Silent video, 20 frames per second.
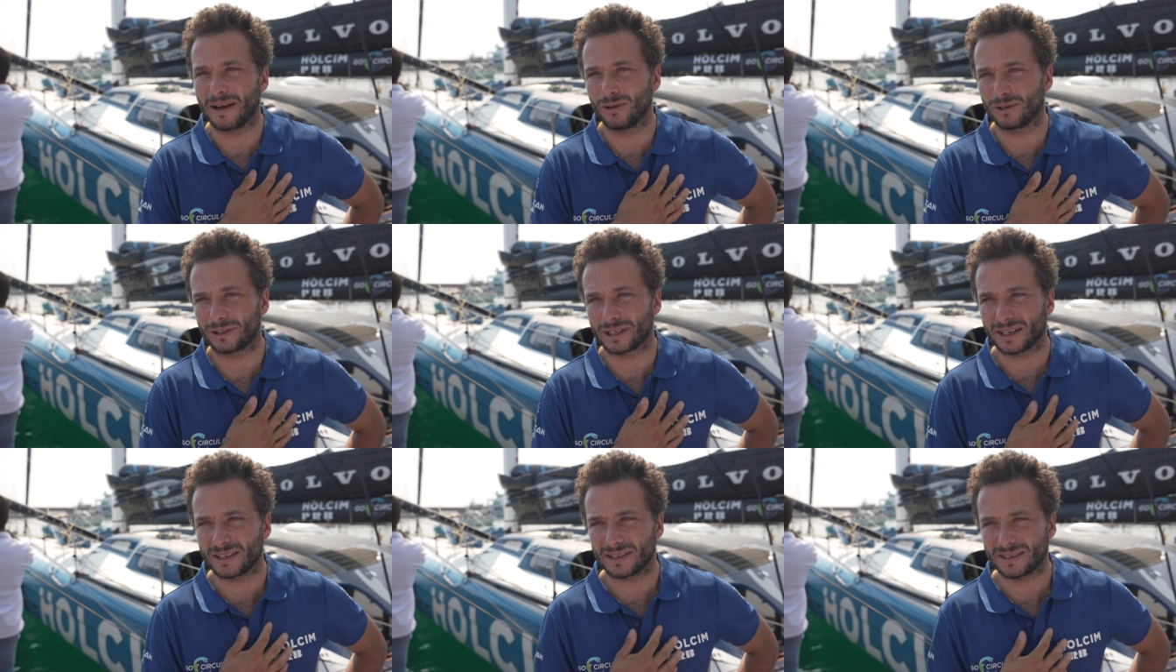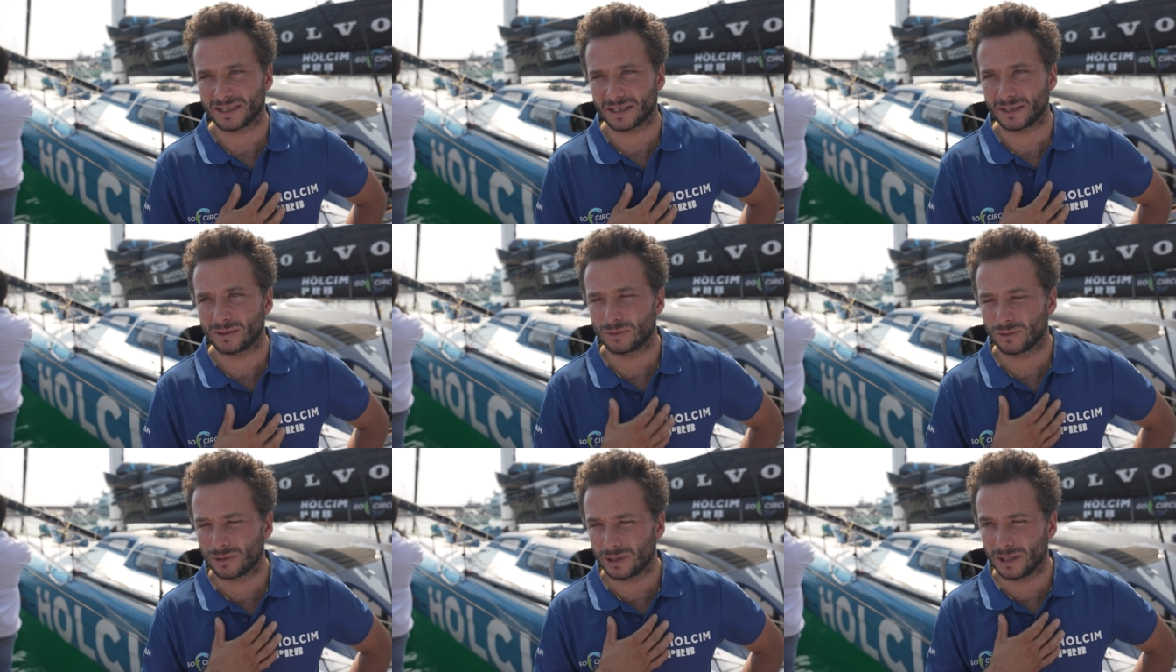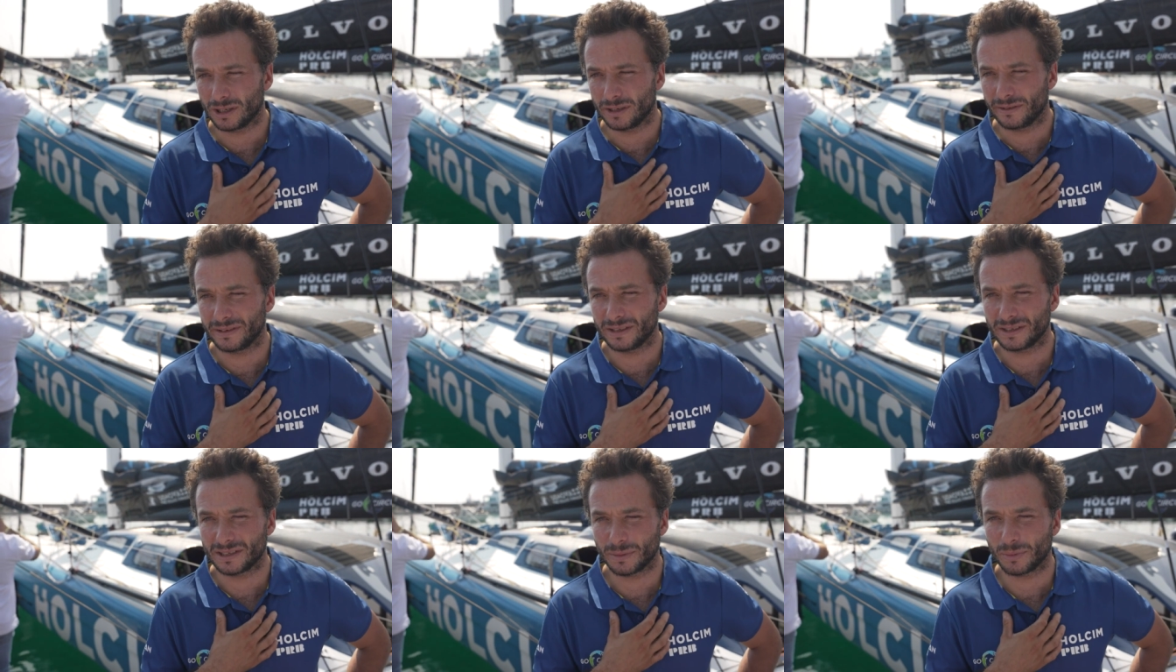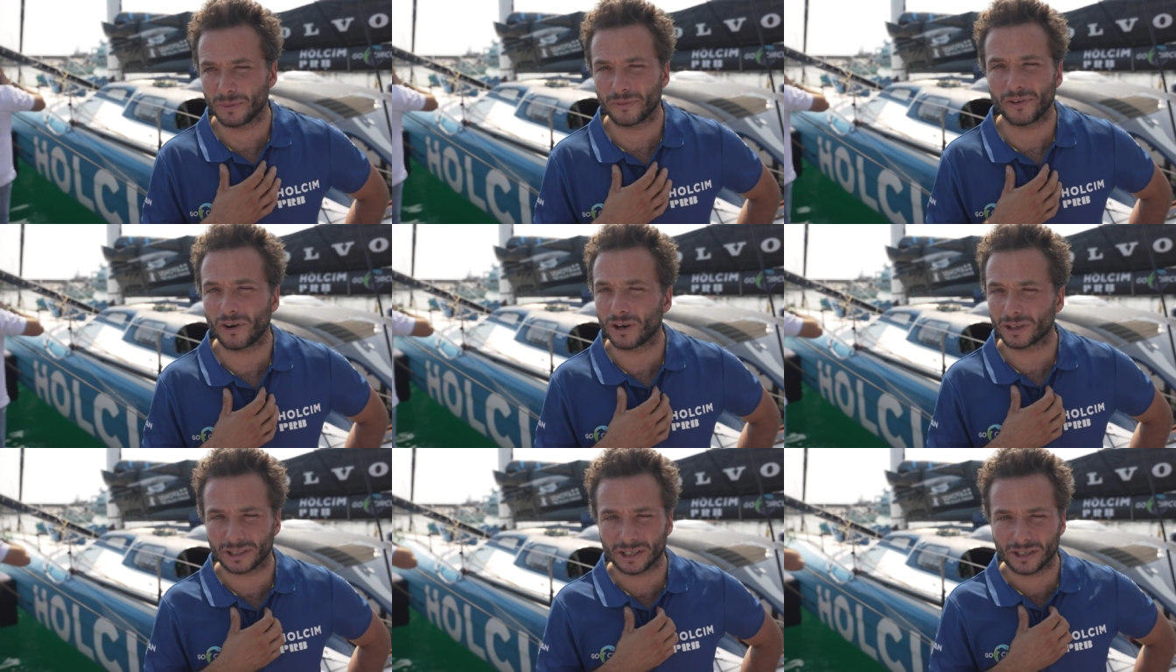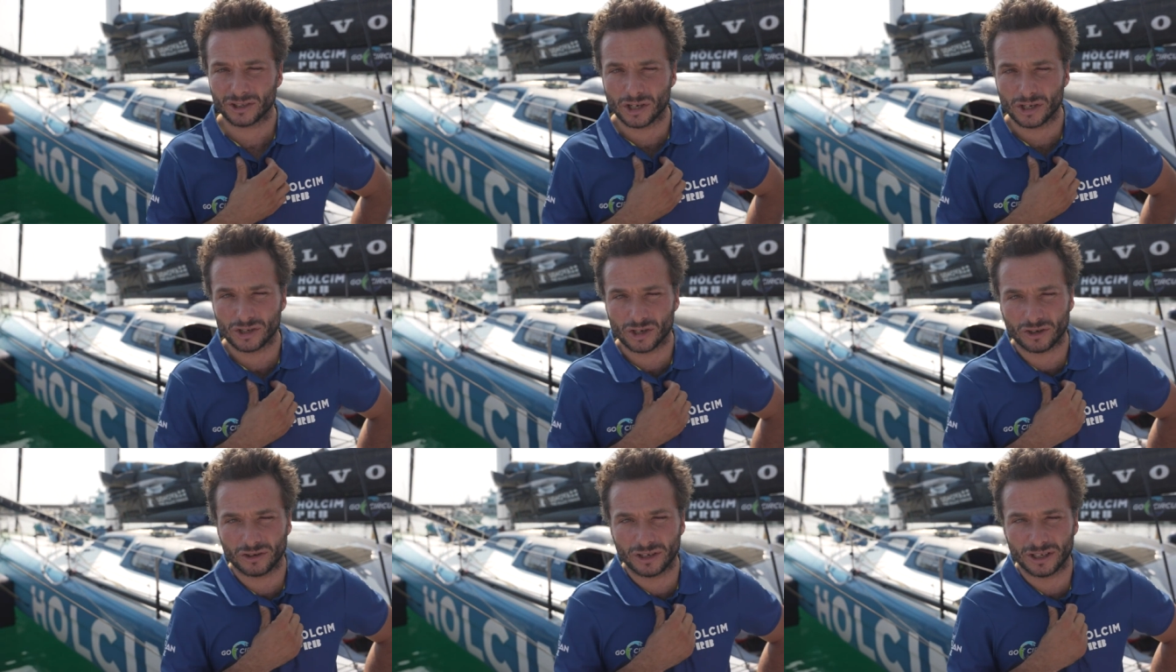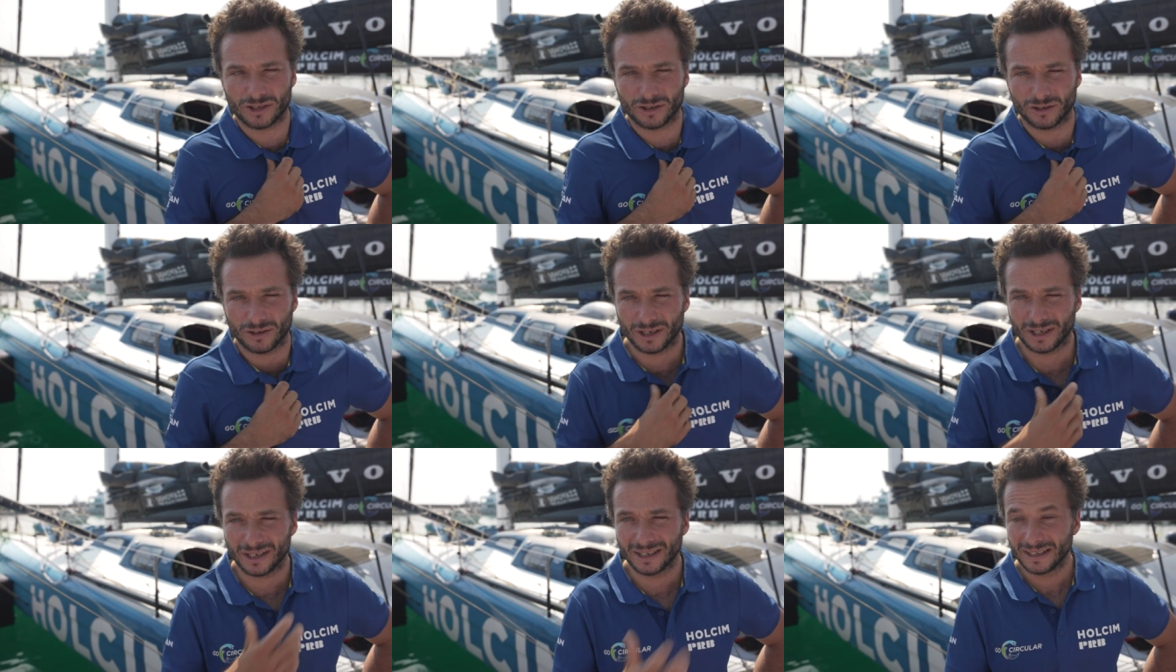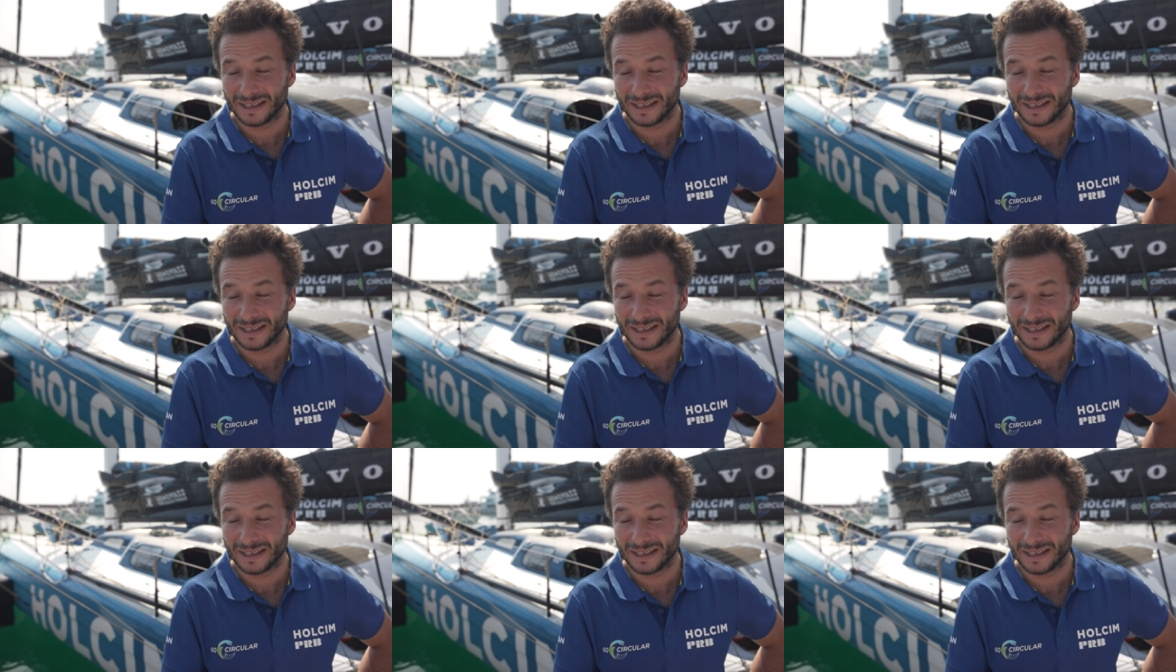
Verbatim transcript: oltre ad essere uno dei velisti più forti che c'è in circolazione